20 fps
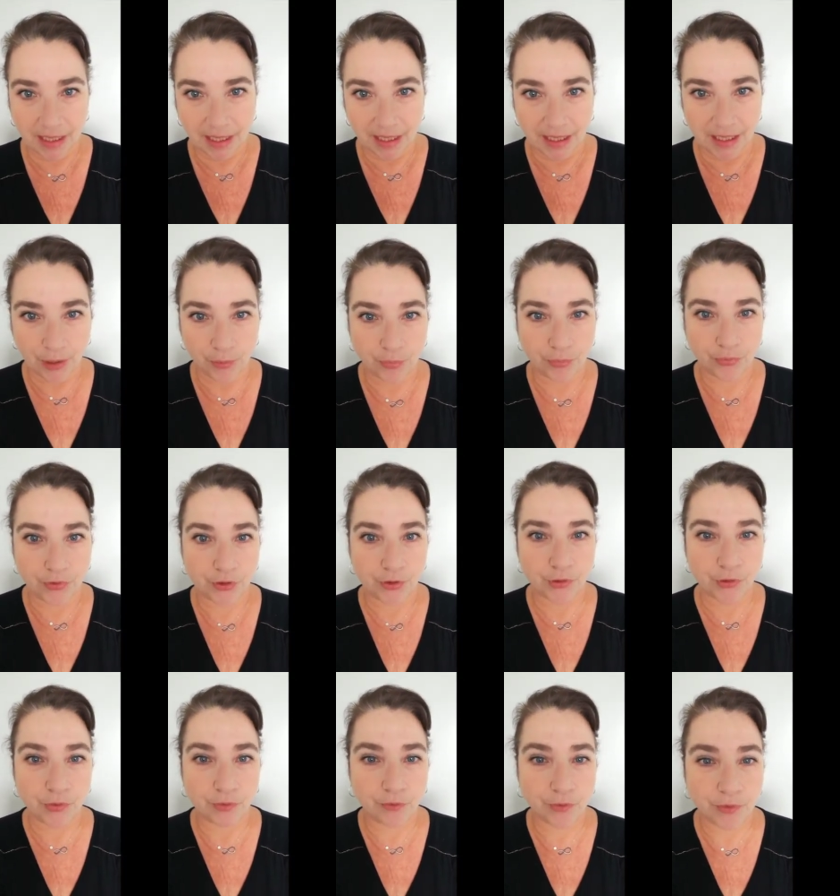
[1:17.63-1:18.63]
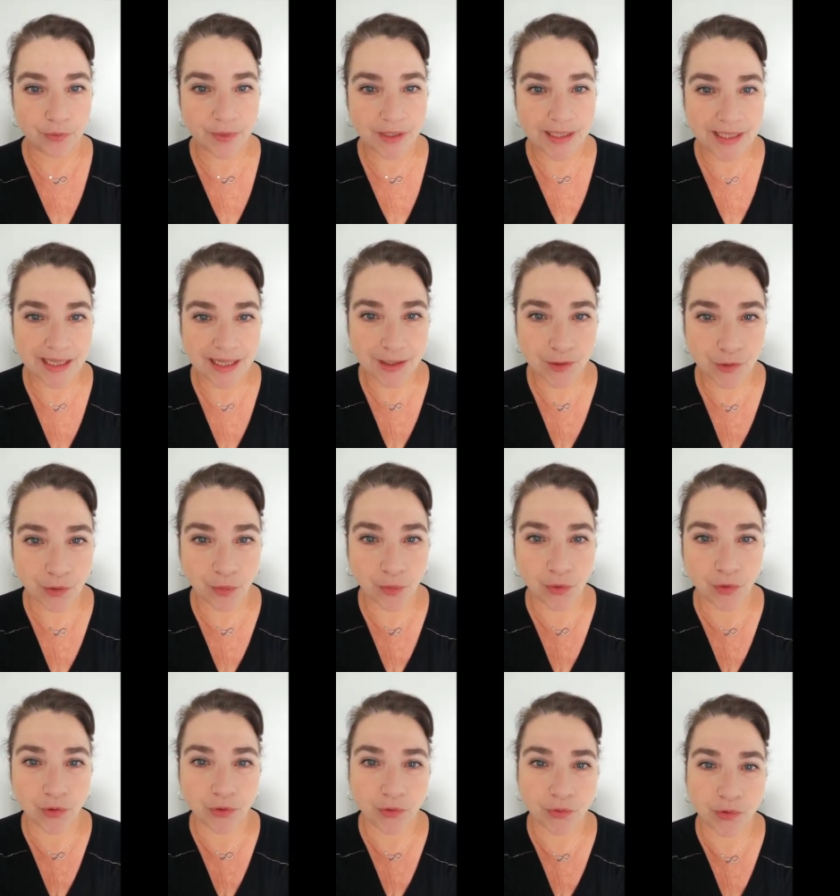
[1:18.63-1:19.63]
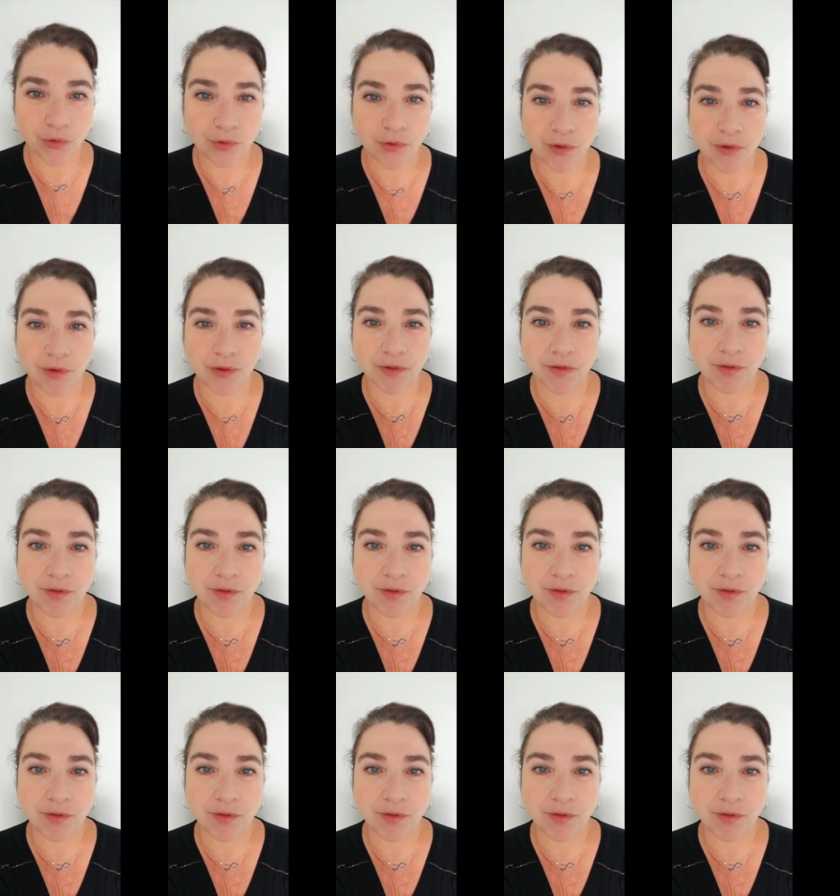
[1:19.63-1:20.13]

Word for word: Et puis je suis venue m'installer sur Bordeaux